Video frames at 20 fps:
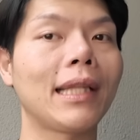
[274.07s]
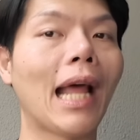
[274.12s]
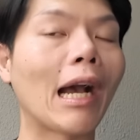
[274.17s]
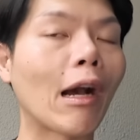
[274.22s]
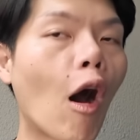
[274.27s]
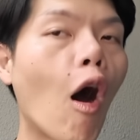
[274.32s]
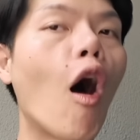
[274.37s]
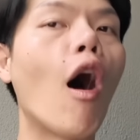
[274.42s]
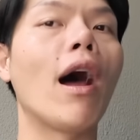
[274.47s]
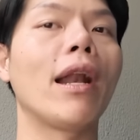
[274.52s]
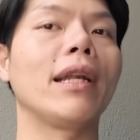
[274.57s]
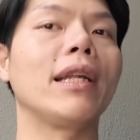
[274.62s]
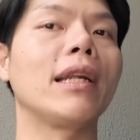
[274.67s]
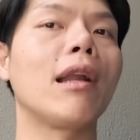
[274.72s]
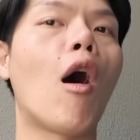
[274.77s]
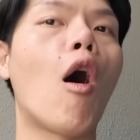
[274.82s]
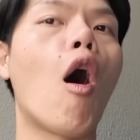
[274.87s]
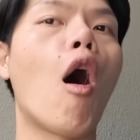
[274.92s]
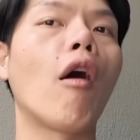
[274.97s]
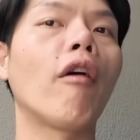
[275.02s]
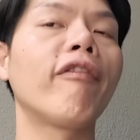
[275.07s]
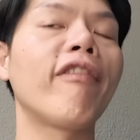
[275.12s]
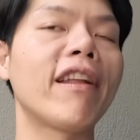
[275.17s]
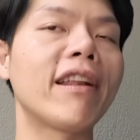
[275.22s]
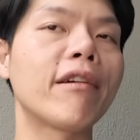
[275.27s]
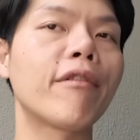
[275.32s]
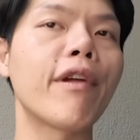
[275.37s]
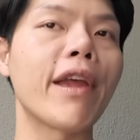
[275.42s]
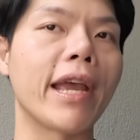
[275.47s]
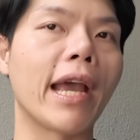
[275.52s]
แต่ก่อนน้องเฟ
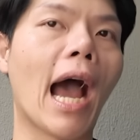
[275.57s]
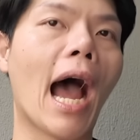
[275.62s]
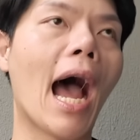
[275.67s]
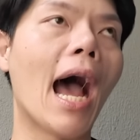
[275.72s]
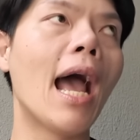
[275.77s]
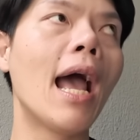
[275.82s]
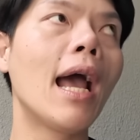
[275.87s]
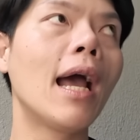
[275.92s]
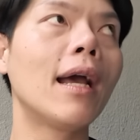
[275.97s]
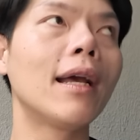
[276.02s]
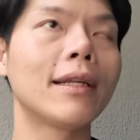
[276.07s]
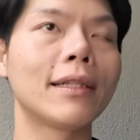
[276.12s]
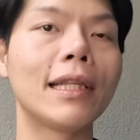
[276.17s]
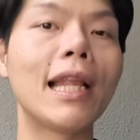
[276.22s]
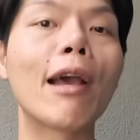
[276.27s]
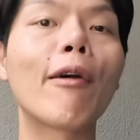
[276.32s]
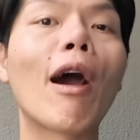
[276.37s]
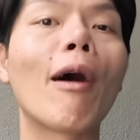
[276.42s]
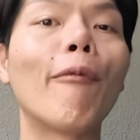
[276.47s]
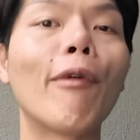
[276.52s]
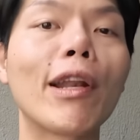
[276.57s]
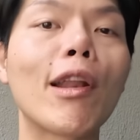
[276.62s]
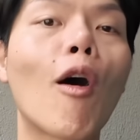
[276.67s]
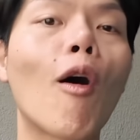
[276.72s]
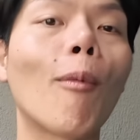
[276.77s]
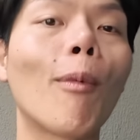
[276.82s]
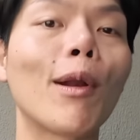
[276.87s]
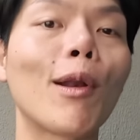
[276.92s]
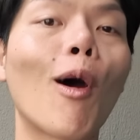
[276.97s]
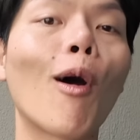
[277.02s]
เดริกอะเรียกคำว่า
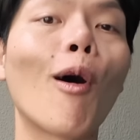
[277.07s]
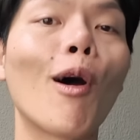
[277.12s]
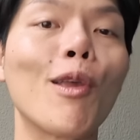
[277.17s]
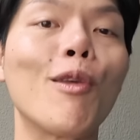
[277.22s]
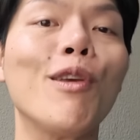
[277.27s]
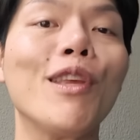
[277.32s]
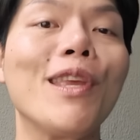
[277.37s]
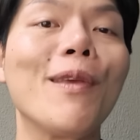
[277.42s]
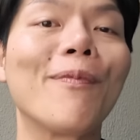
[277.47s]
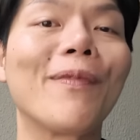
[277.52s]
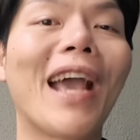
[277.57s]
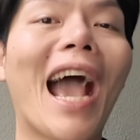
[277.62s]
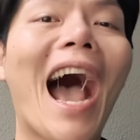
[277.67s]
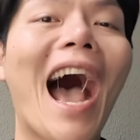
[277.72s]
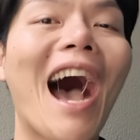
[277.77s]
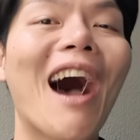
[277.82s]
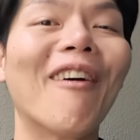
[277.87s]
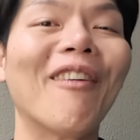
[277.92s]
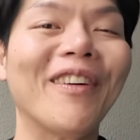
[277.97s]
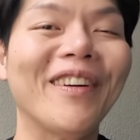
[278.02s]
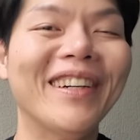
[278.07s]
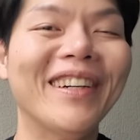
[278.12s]
น้องเพราะน้องเขายืนหยิบเข้า